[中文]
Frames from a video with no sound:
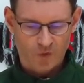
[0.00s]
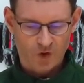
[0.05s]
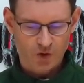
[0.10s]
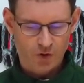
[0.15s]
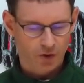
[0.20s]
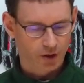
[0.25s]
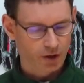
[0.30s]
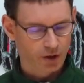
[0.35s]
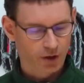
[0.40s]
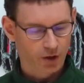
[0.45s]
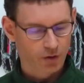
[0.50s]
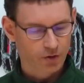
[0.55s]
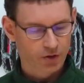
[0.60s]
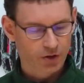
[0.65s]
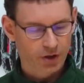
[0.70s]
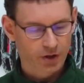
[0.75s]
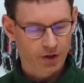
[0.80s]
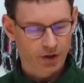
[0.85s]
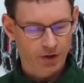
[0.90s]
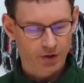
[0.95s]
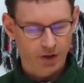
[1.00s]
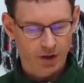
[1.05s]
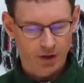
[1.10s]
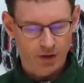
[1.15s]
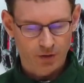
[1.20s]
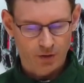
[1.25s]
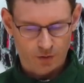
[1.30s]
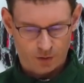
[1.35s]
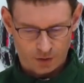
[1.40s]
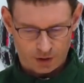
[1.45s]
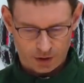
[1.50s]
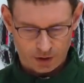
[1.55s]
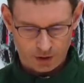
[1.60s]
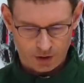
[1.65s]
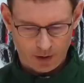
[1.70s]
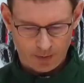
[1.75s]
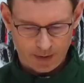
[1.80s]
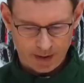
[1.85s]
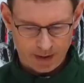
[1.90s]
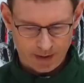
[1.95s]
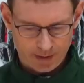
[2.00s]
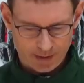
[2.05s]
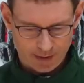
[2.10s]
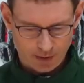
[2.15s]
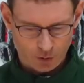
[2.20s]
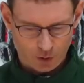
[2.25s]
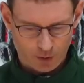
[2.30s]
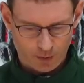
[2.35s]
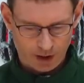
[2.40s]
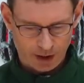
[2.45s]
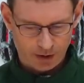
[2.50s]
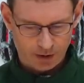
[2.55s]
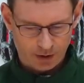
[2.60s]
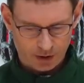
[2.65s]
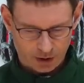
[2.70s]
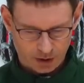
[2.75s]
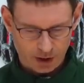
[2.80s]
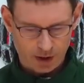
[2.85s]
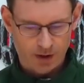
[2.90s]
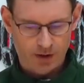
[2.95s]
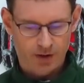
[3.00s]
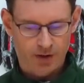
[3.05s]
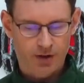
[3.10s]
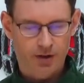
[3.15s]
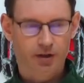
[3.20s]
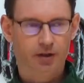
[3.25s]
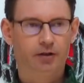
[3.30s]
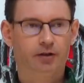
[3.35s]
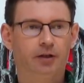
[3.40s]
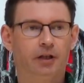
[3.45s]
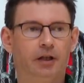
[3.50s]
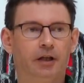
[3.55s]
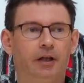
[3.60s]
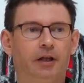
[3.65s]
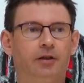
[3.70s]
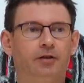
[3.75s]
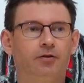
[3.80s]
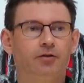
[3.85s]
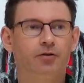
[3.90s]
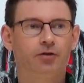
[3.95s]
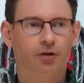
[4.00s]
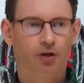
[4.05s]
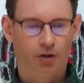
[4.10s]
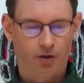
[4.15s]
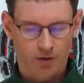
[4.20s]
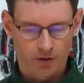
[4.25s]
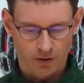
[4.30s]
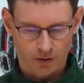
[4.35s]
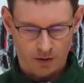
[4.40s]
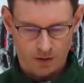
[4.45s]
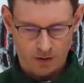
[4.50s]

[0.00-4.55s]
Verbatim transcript: 全能永生的天主，求你背赐我们圣神的恩宠，